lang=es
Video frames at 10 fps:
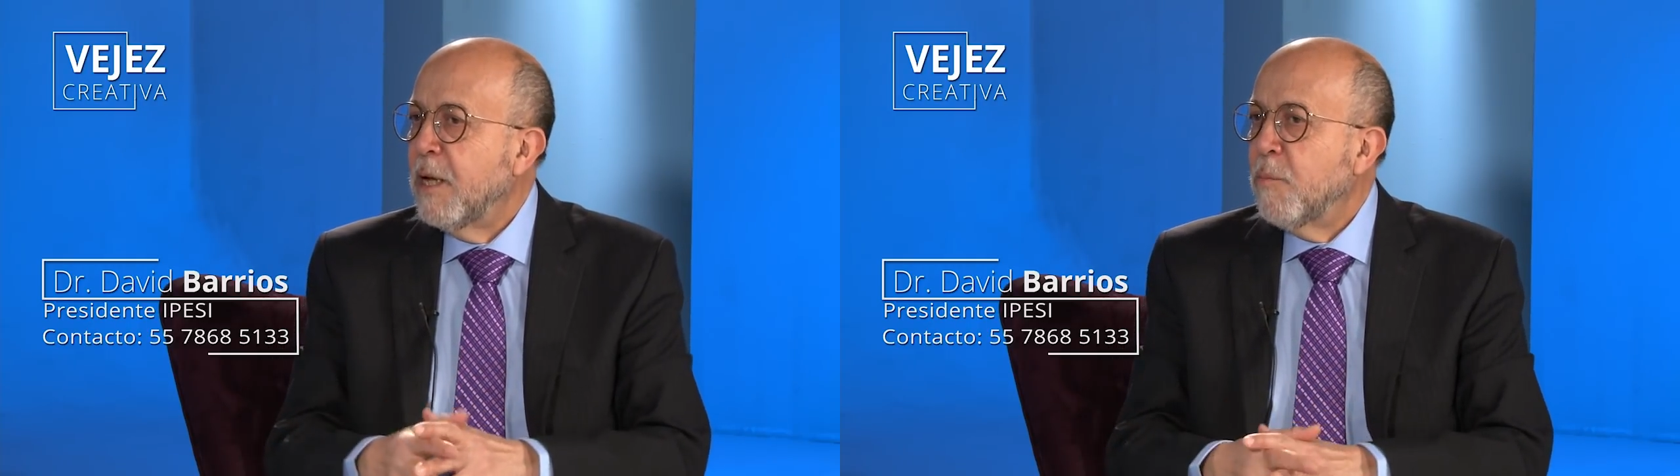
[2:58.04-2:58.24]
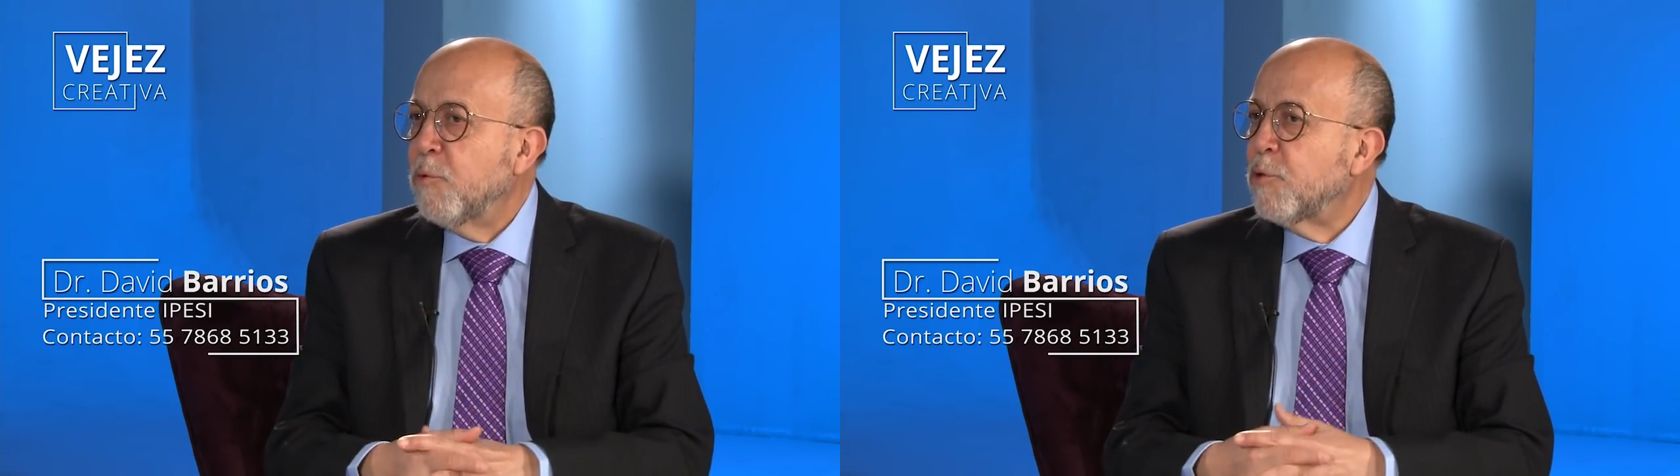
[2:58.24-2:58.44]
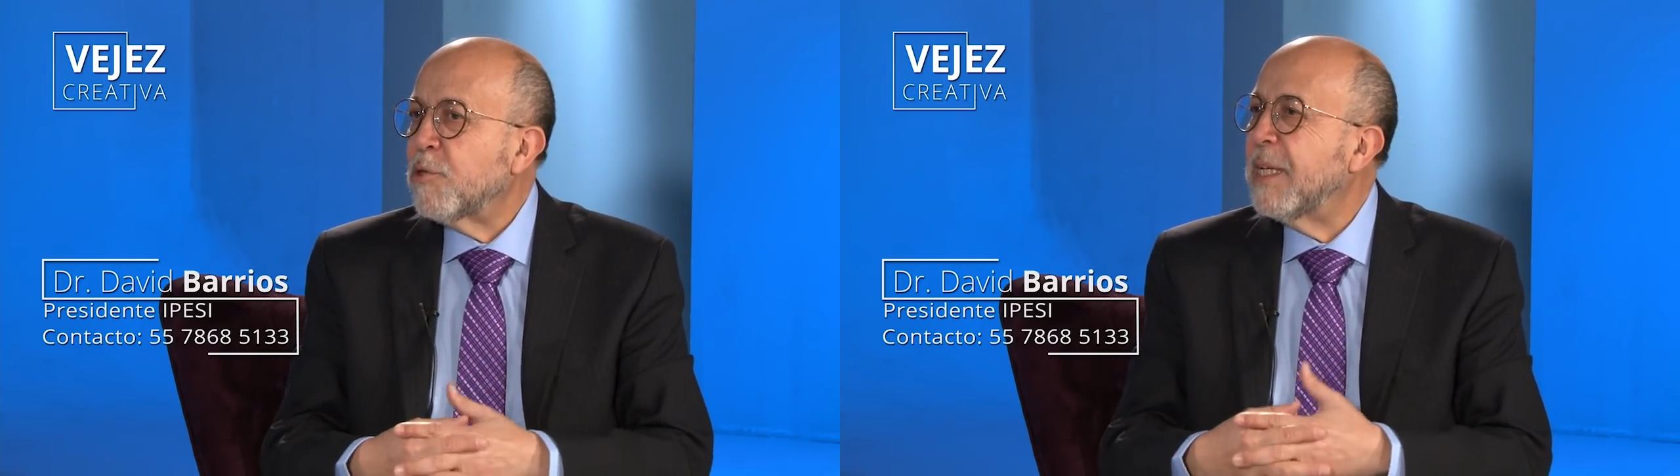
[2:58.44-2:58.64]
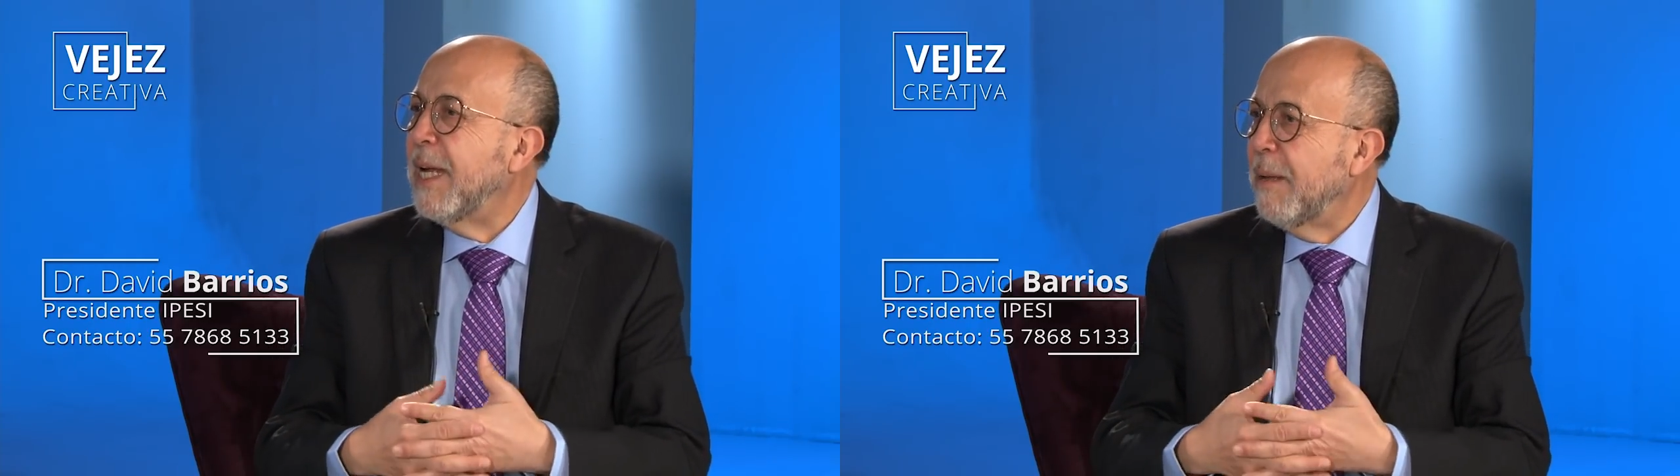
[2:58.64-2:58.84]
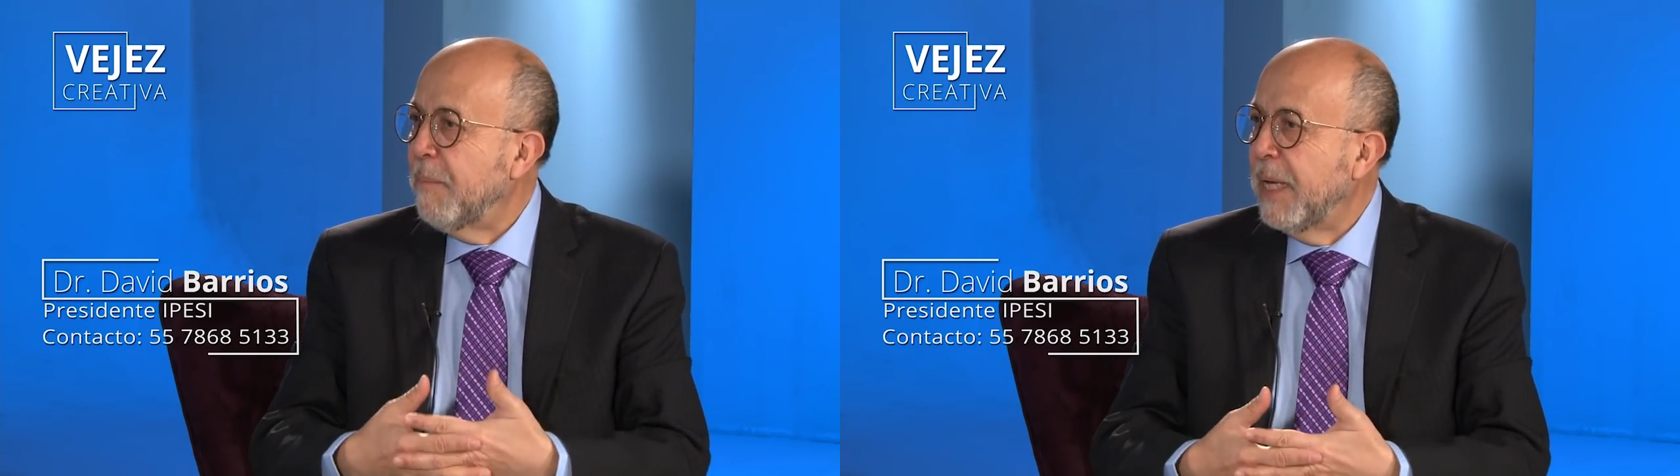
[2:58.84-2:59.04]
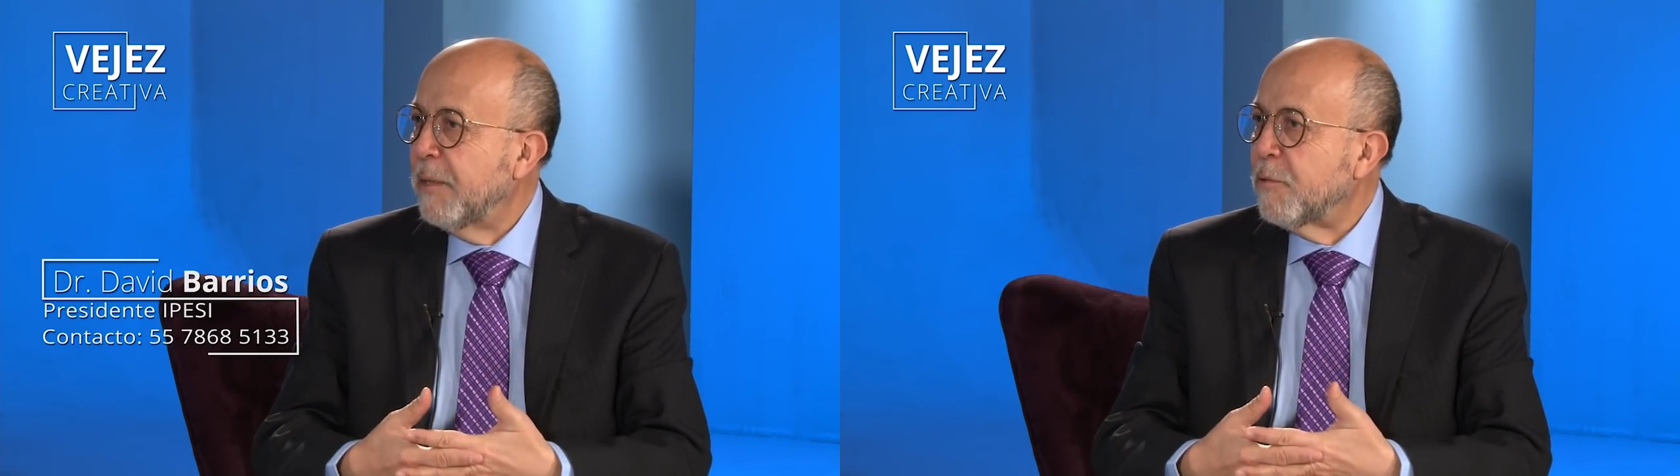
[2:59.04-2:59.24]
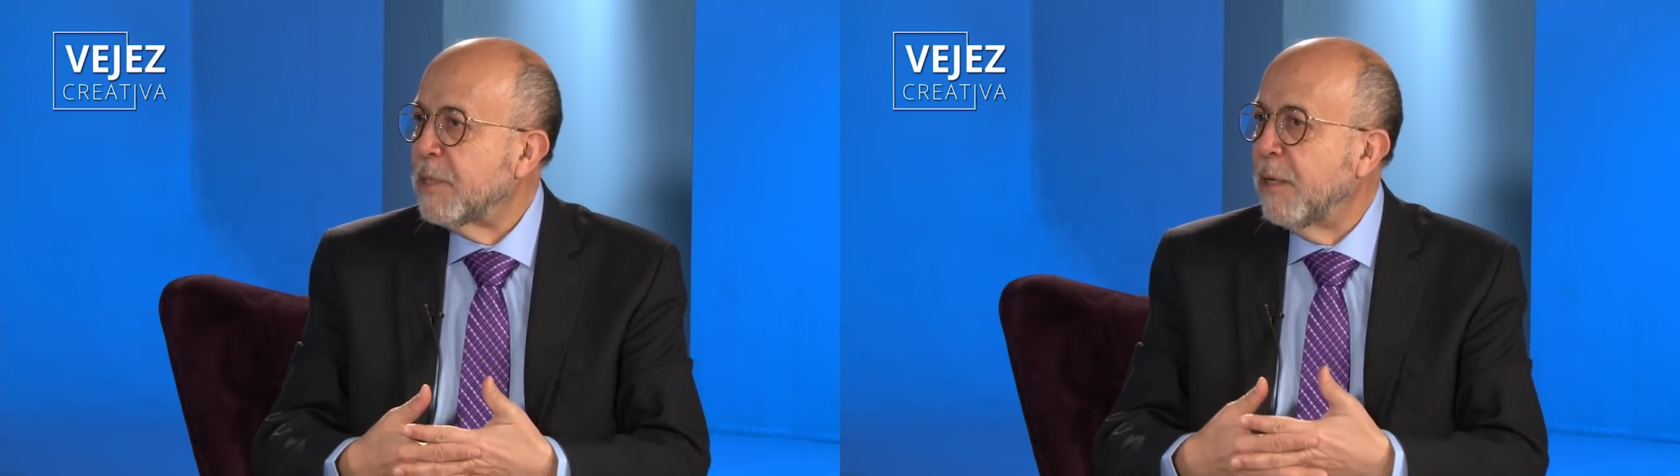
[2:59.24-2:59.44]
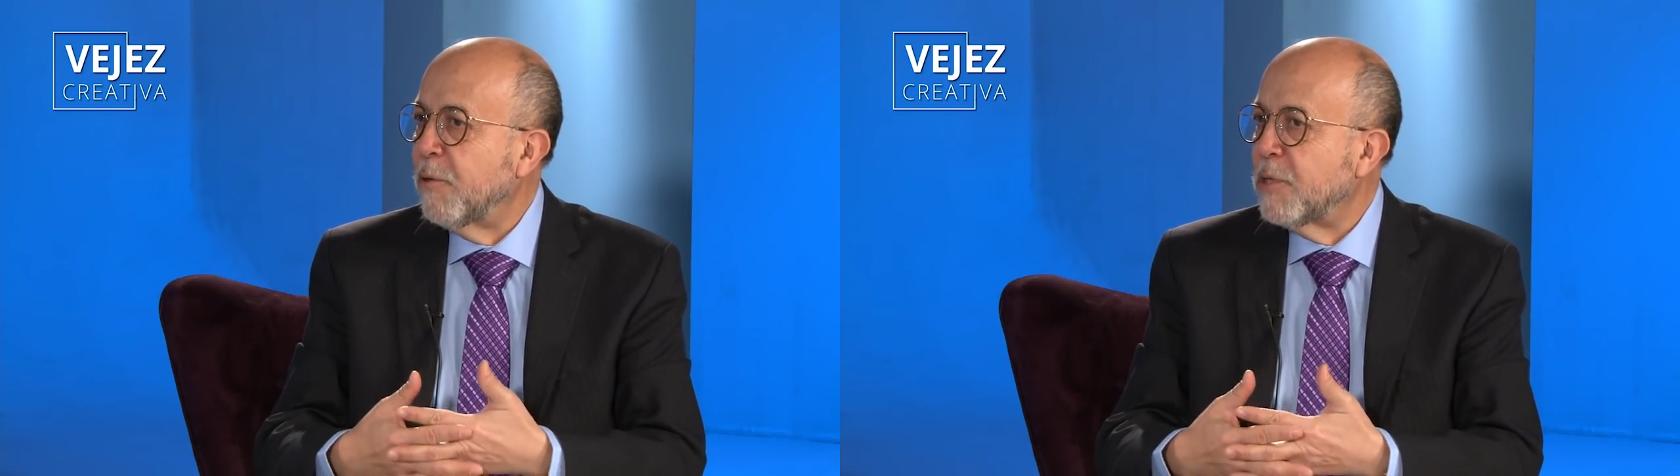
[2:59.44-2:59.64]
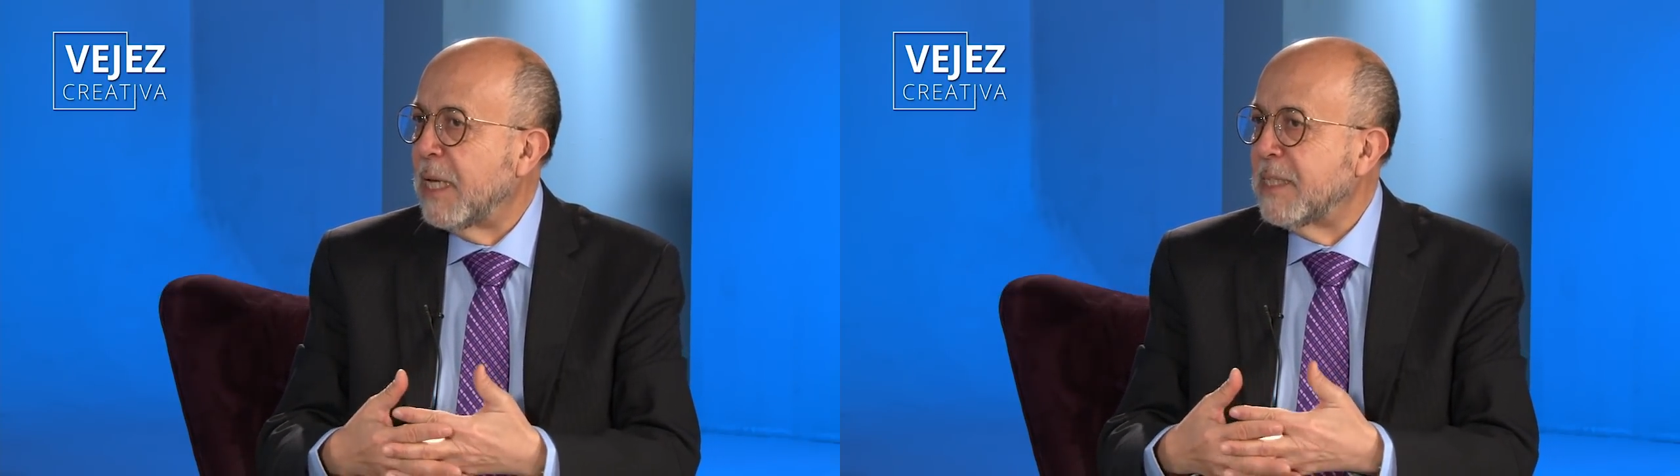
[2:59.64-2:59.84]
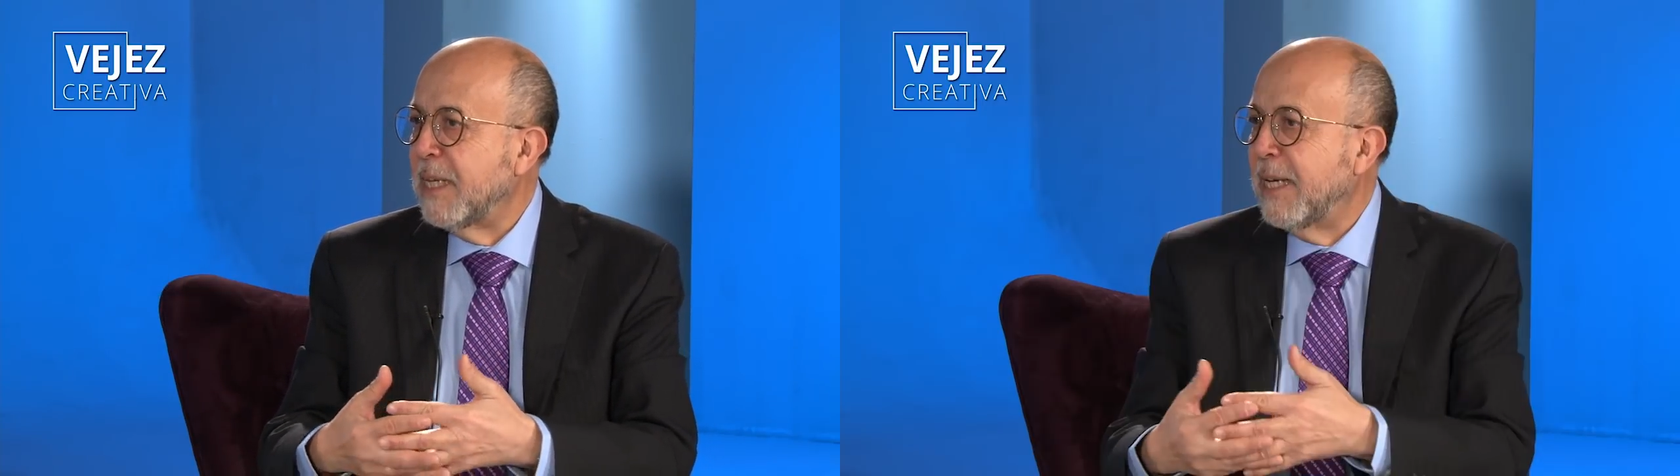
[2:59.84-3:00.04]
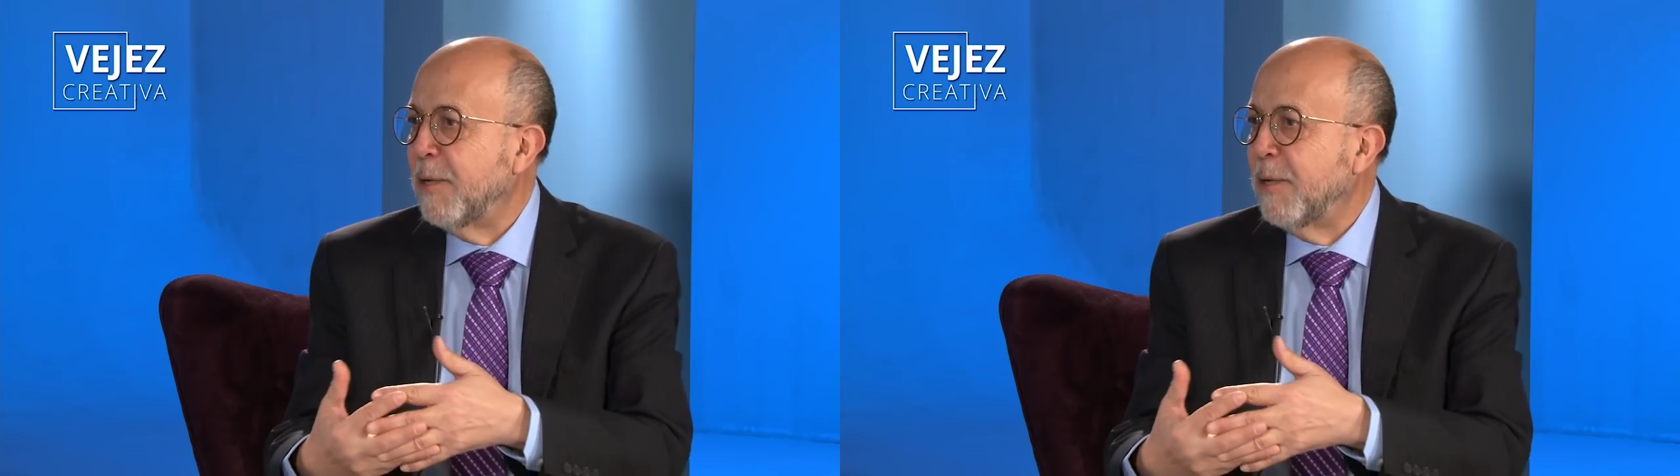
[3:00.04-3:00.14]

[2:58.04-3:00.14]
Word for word: muchos elementos que nos hacen